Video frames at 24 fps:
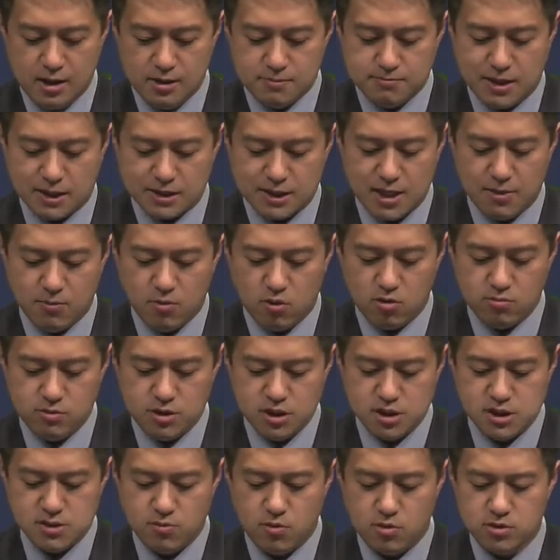마태복음
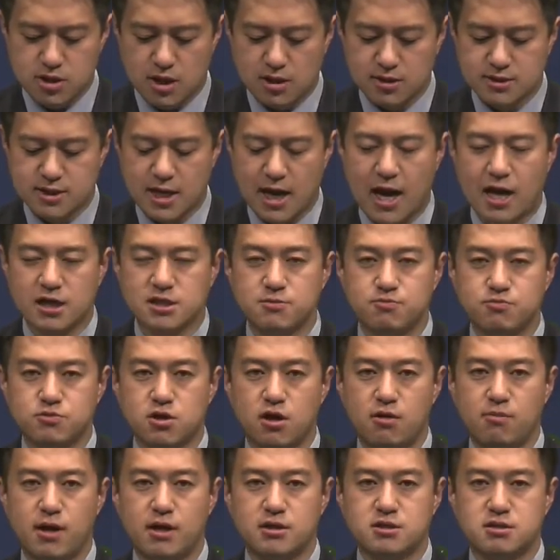25장
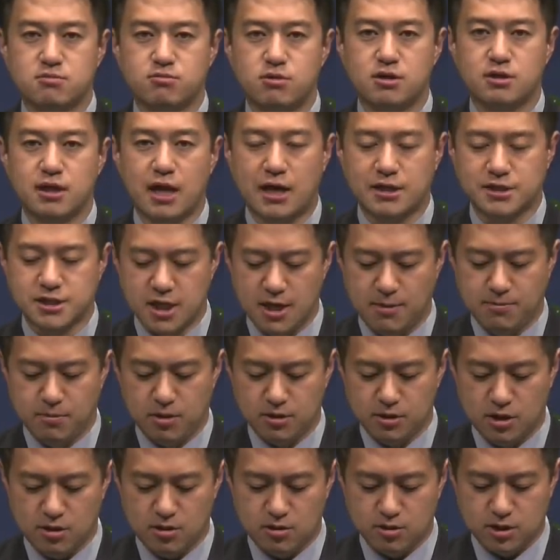40절 말씀을 다시
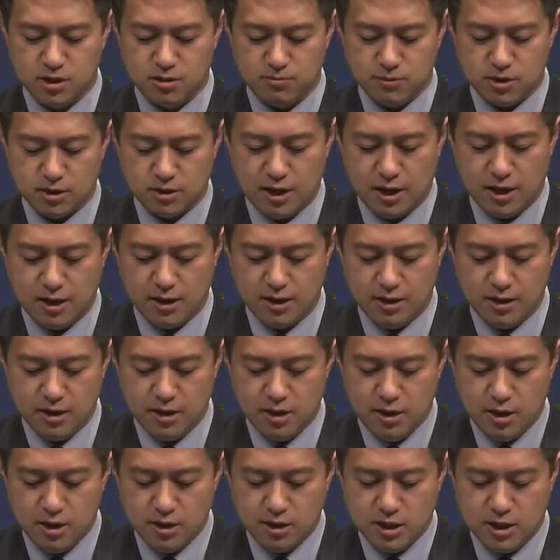한번 읽어드립니다.
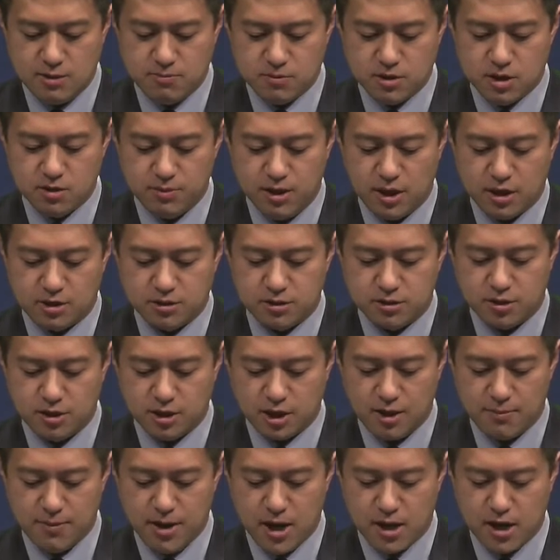임금이
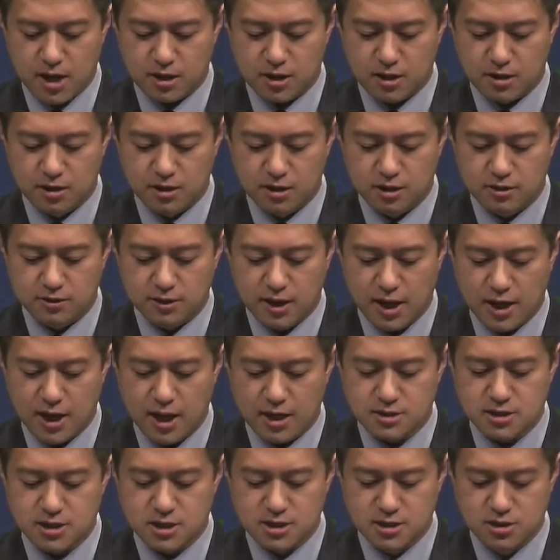그들에게 말하기를
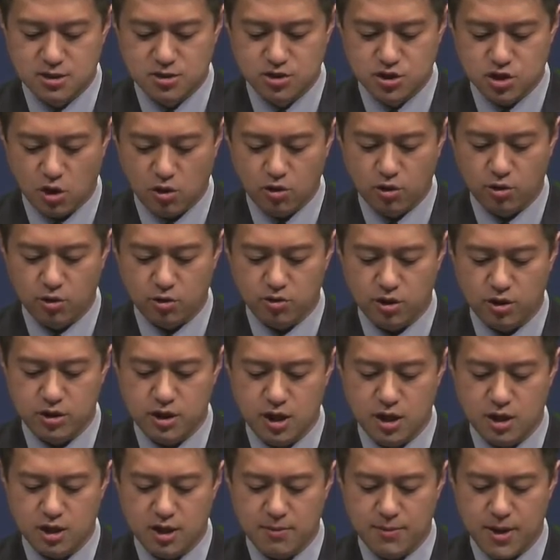내가 진정으로
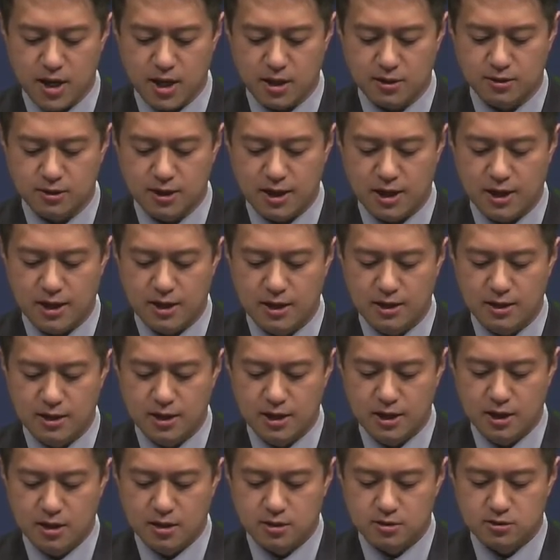너희에게 말한다.
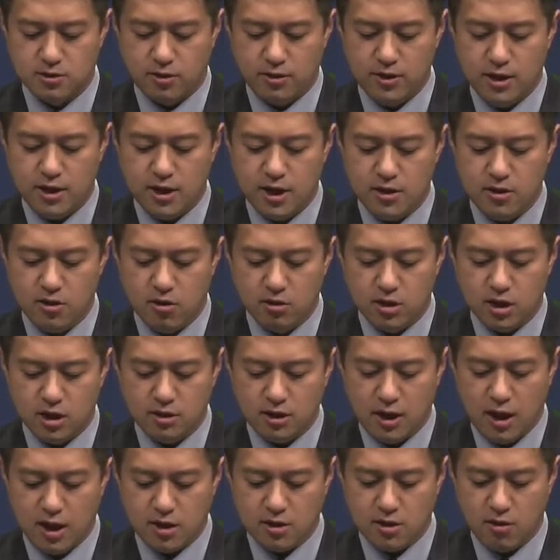너희가 여기
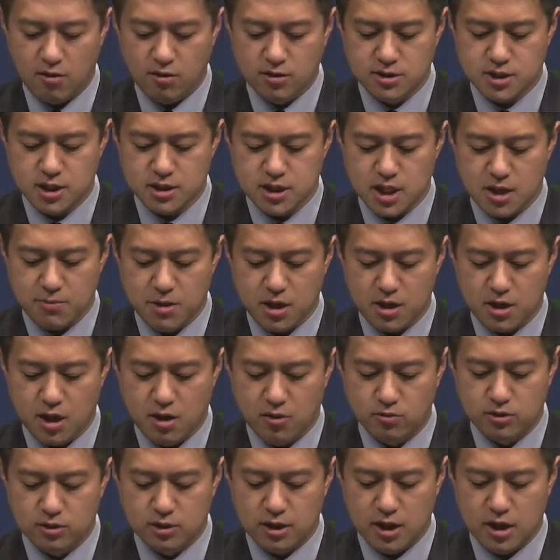내 형제 자매
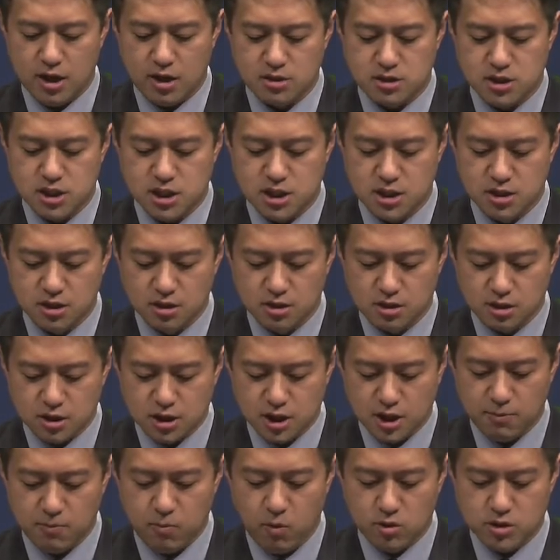가운데
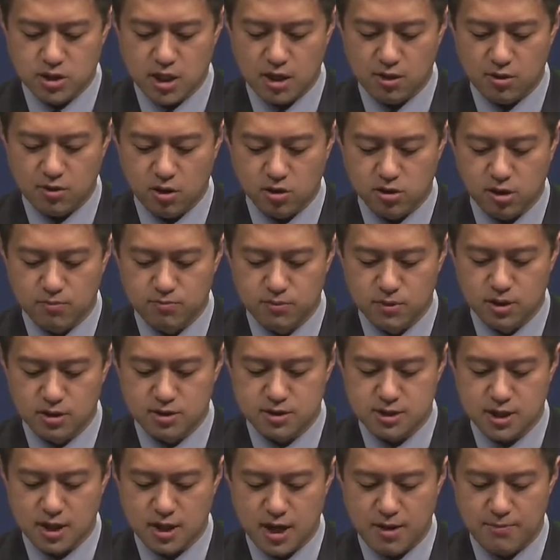지극히 보잘 것 없는
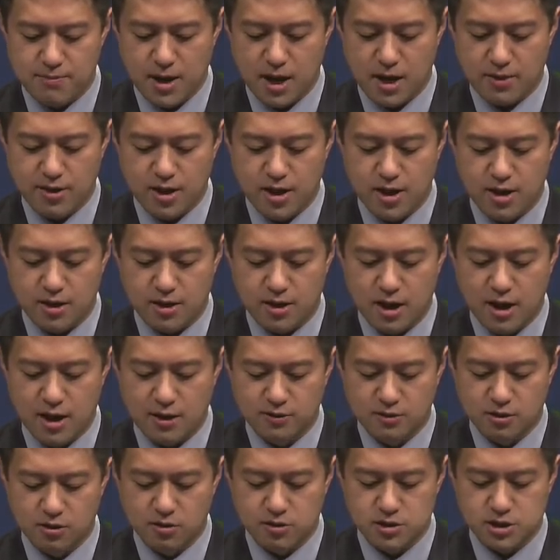사람 하나에게
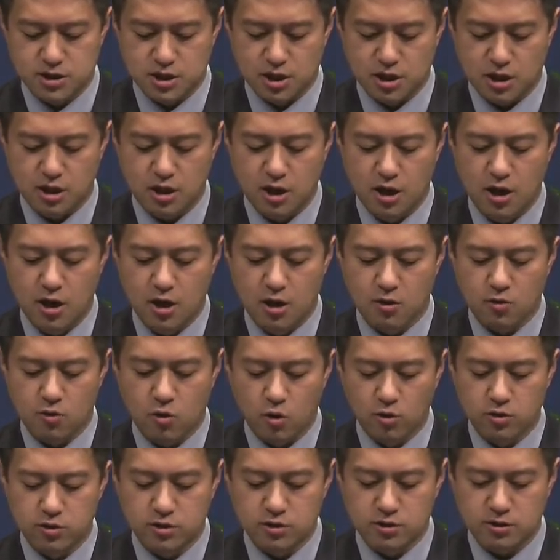한 것이
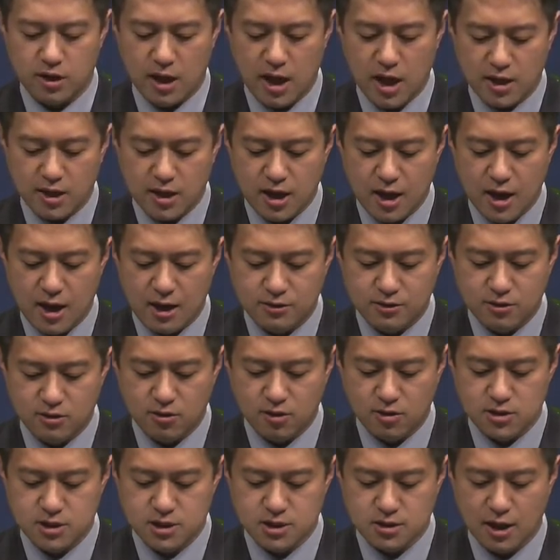곧 내게 한
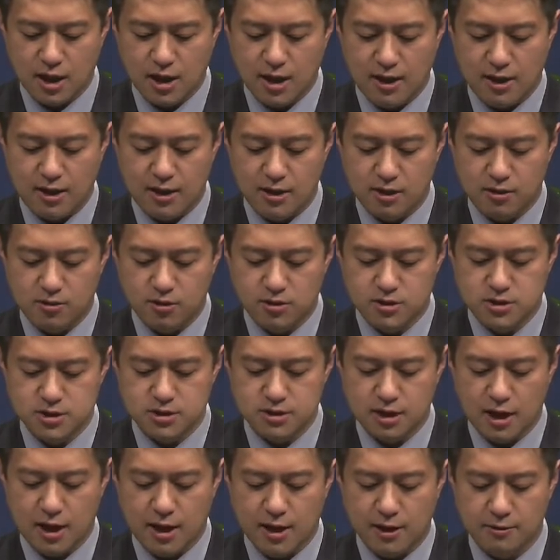것이다 할
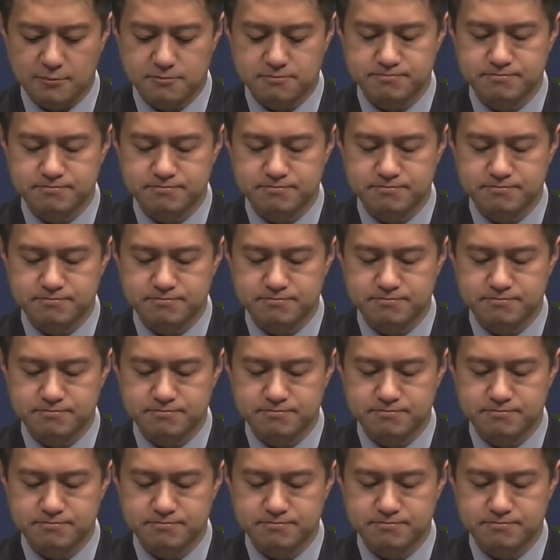것이다.